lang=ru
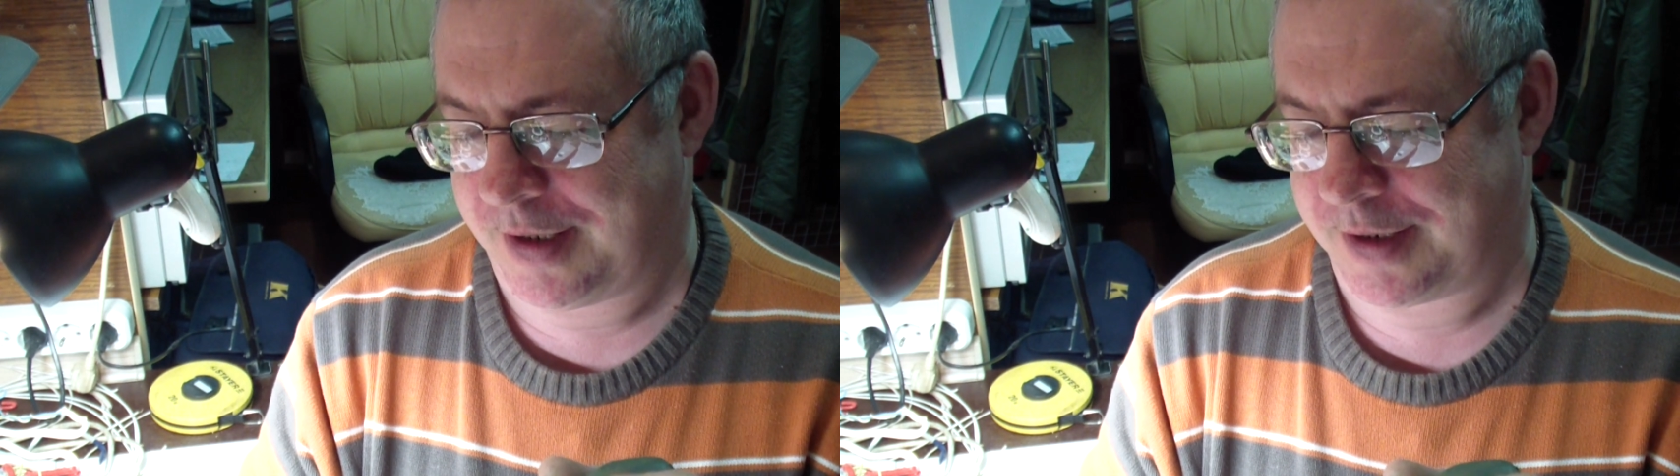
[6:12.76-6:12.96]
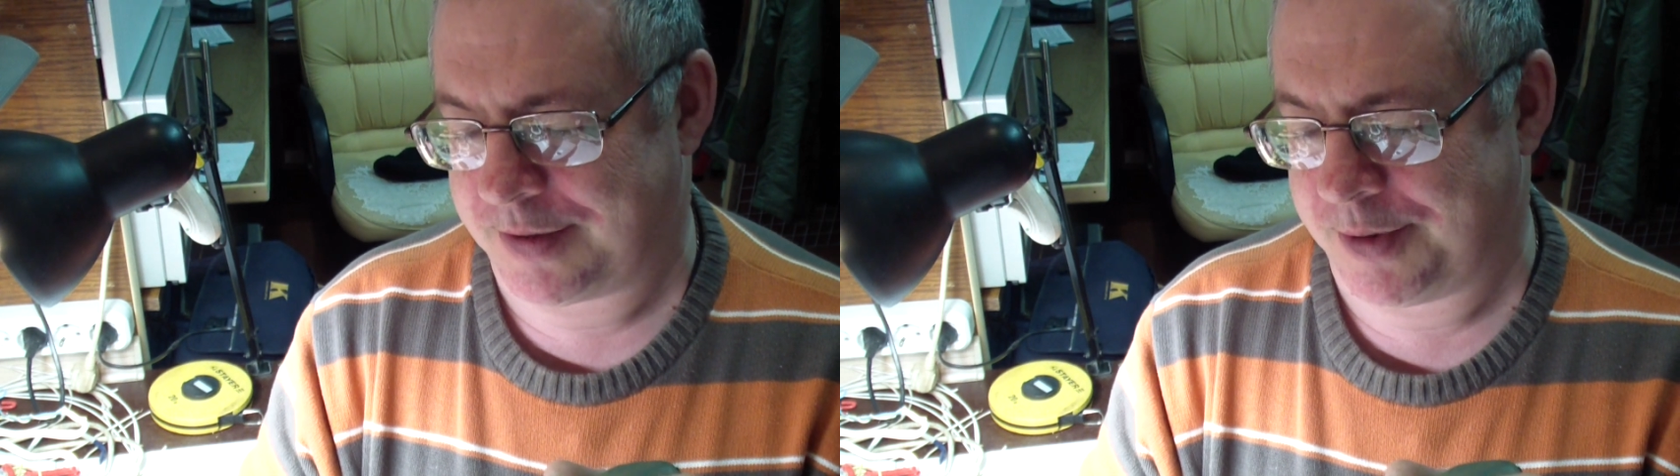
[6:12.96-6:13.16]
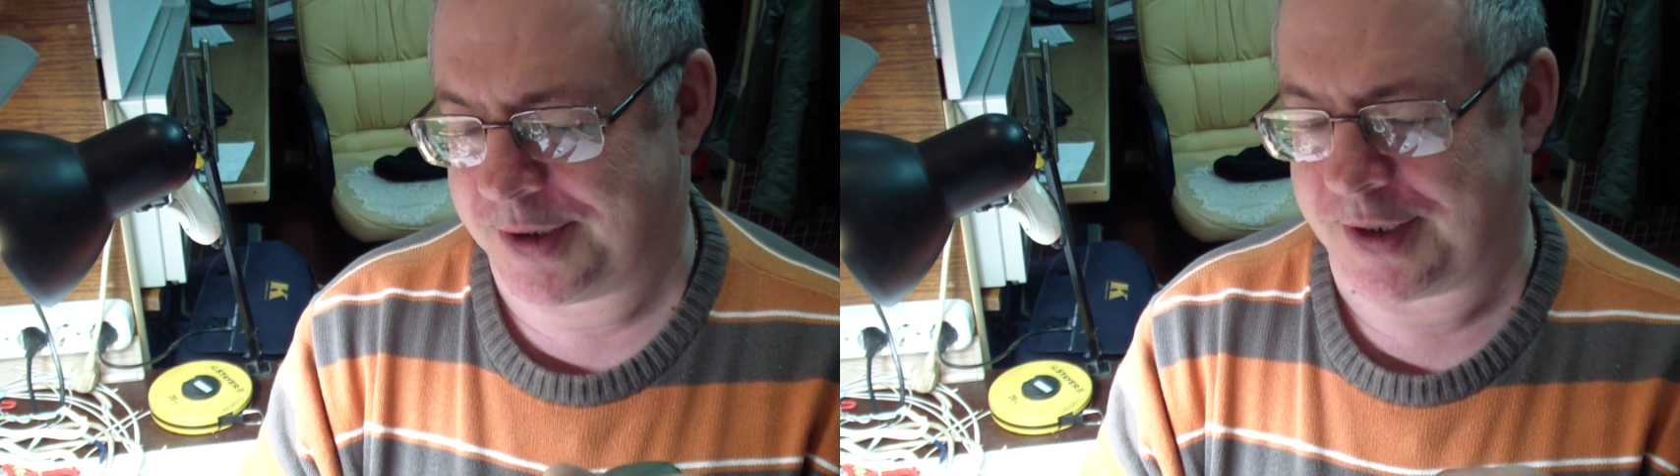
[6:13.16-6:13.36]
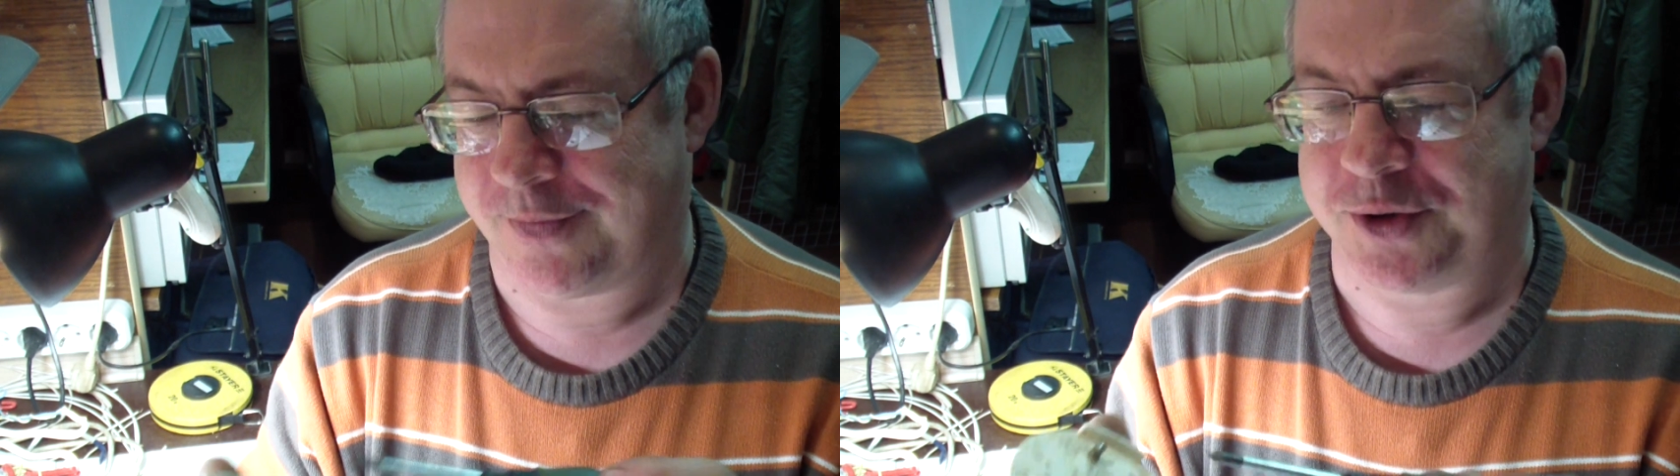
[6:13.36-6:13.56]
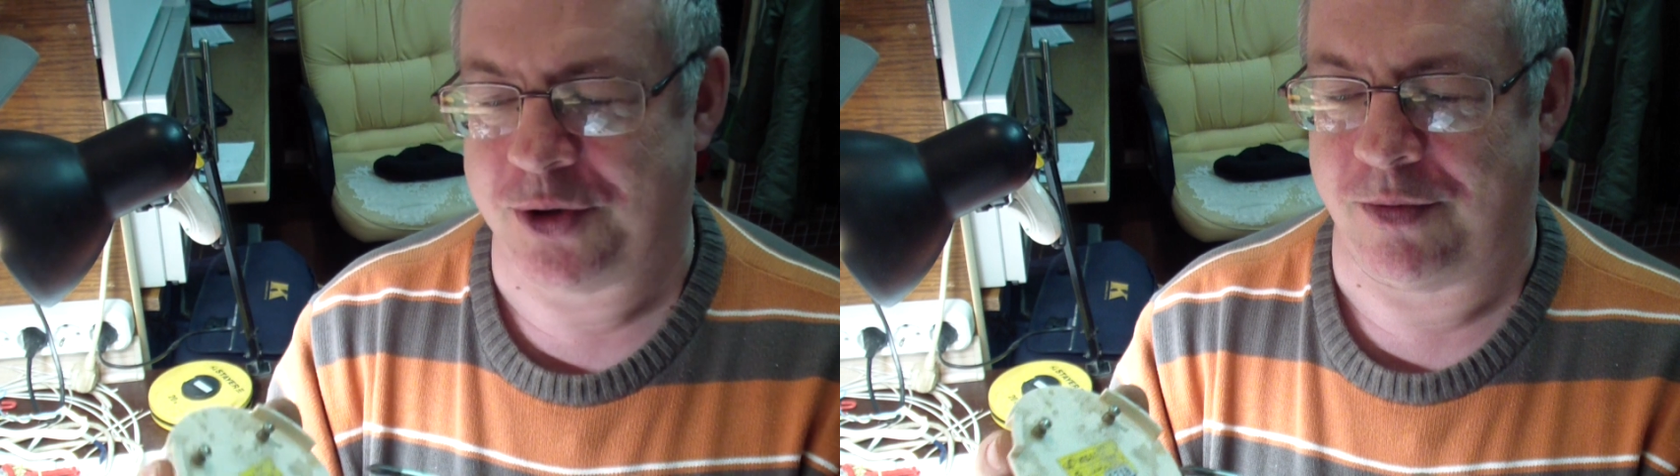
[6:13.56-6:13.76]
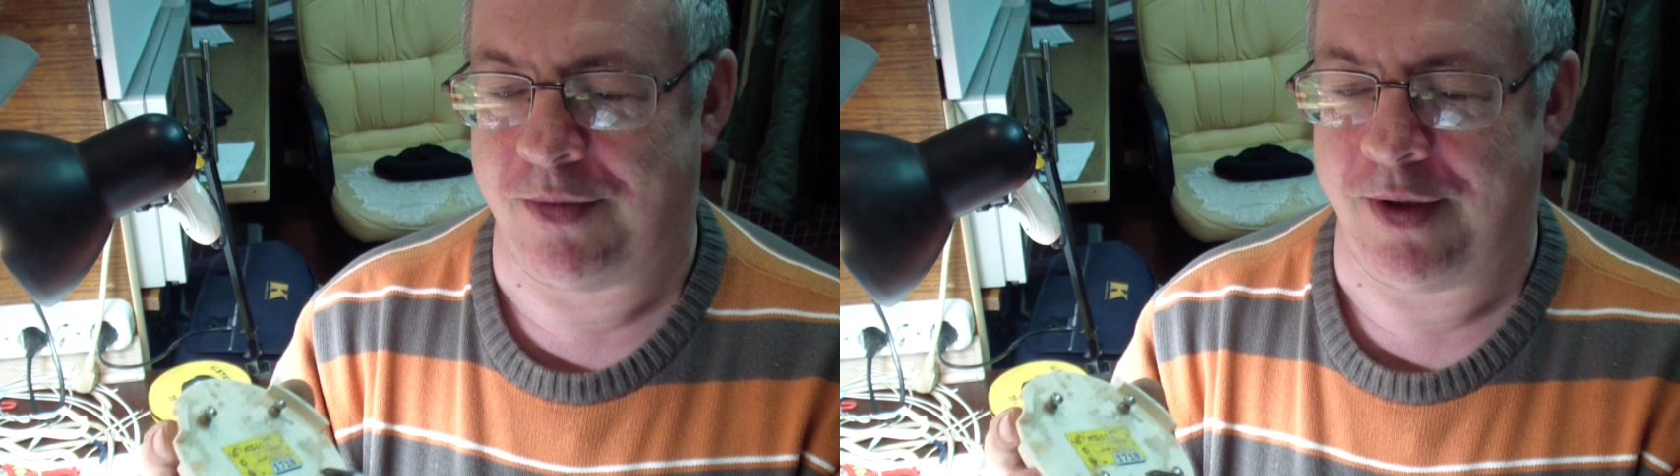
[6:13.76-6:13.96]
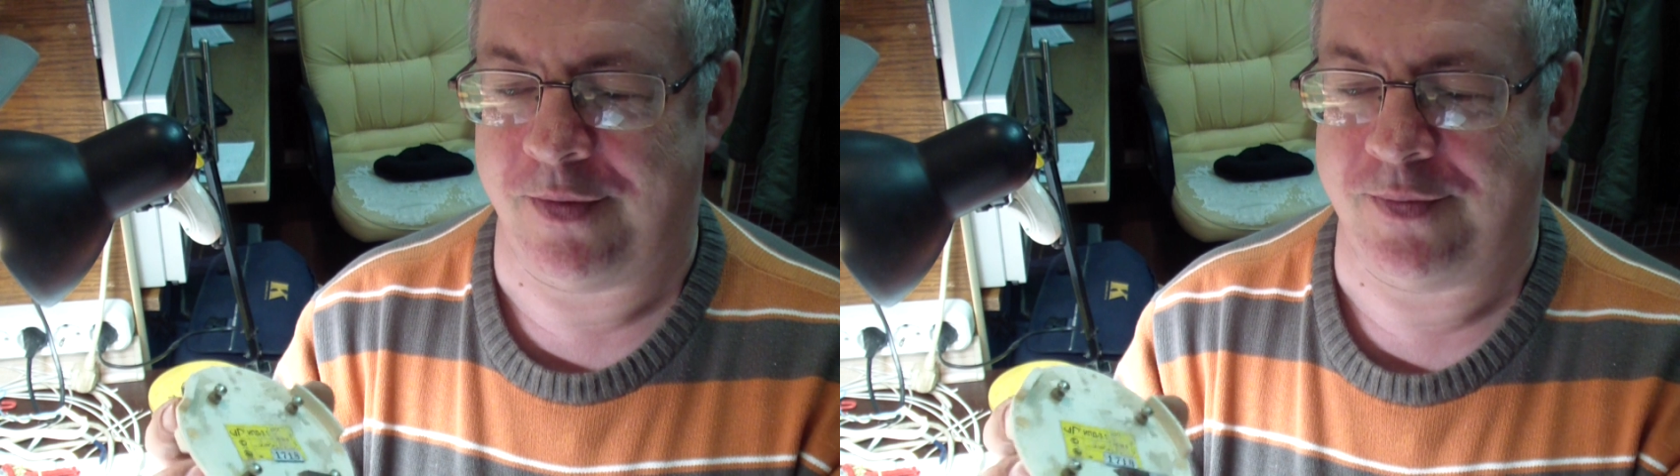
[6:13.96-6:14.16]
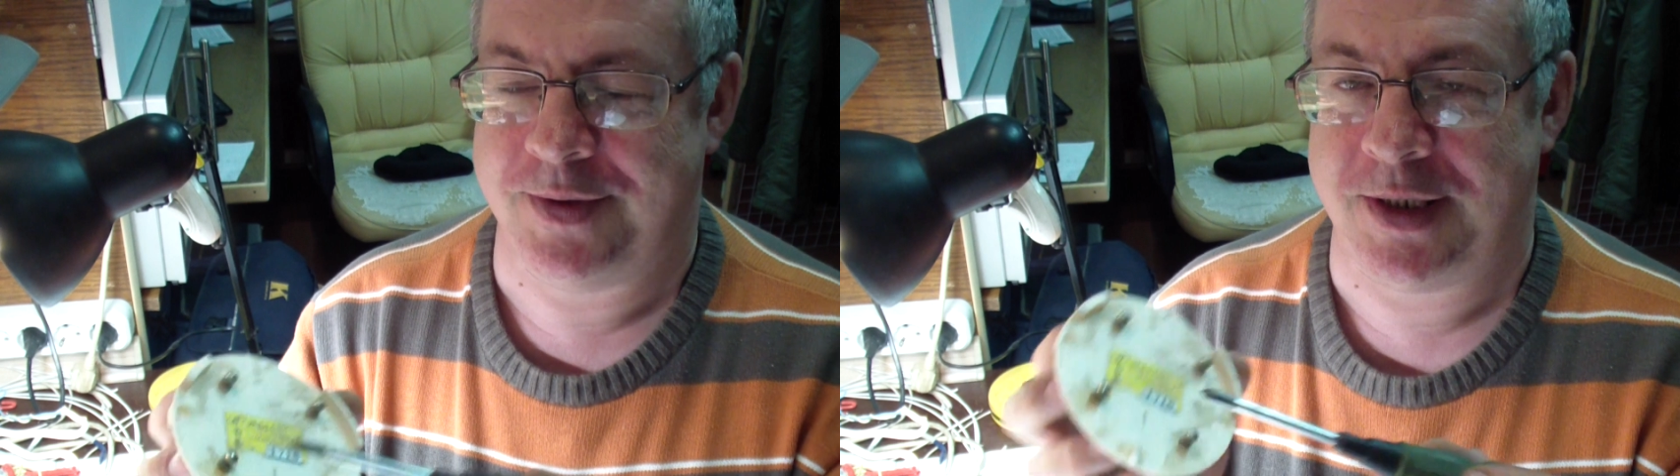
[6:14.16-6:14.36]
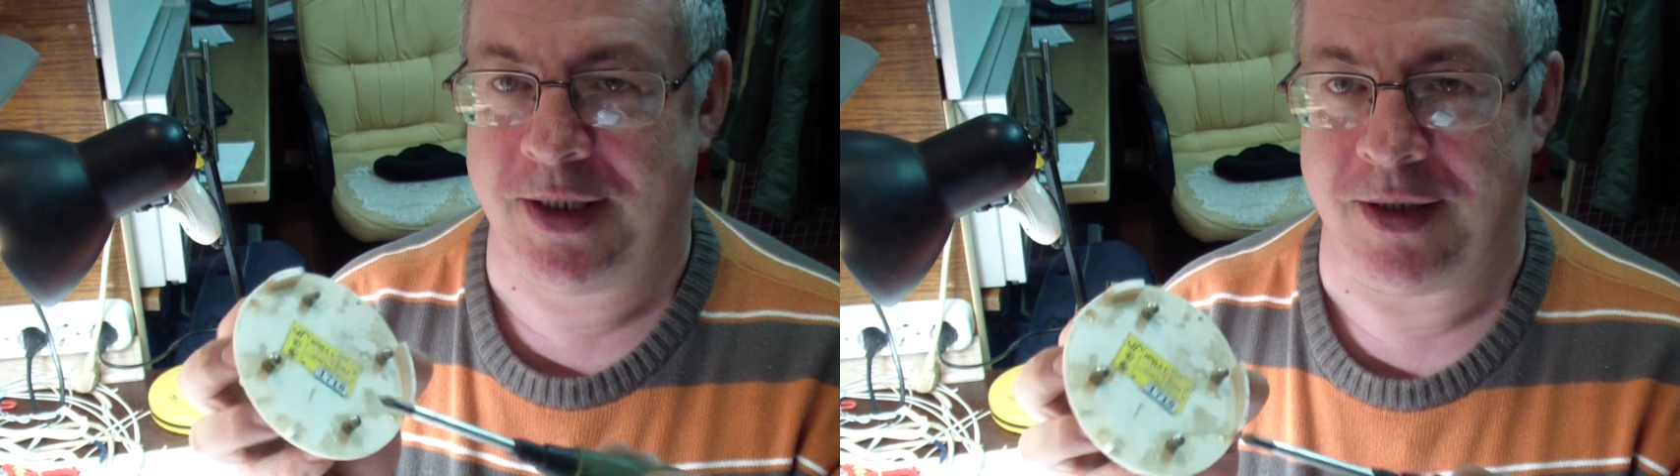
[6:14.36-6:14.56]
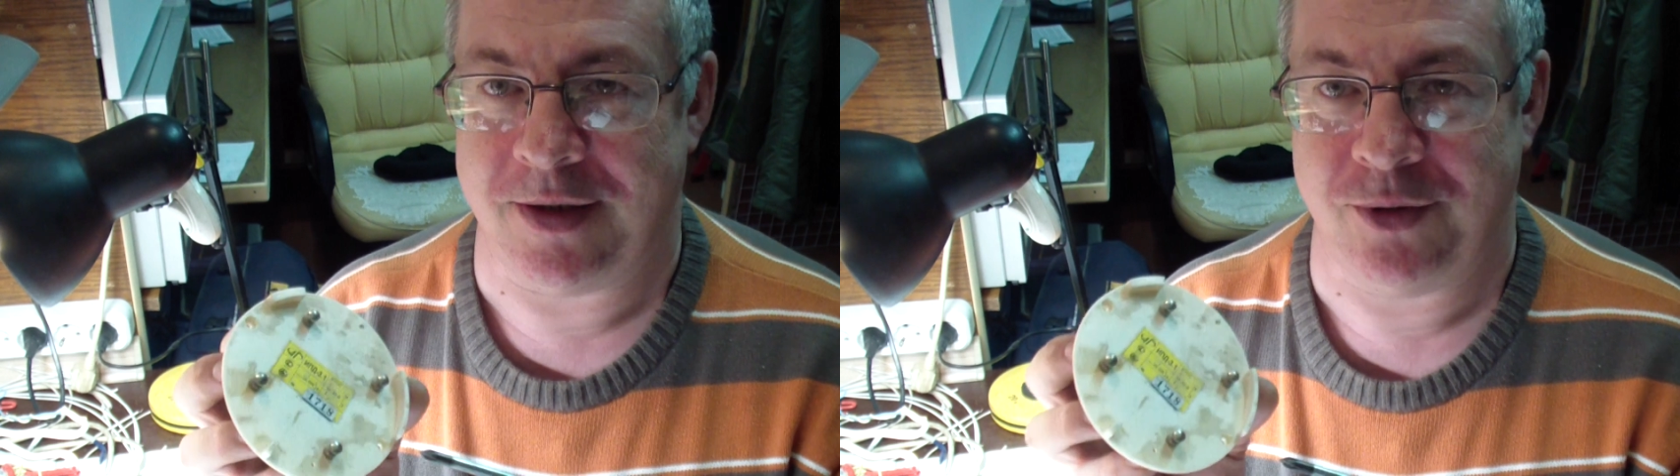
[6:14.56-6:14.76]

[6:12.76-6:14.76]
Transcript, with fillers: смысл в чем? Все,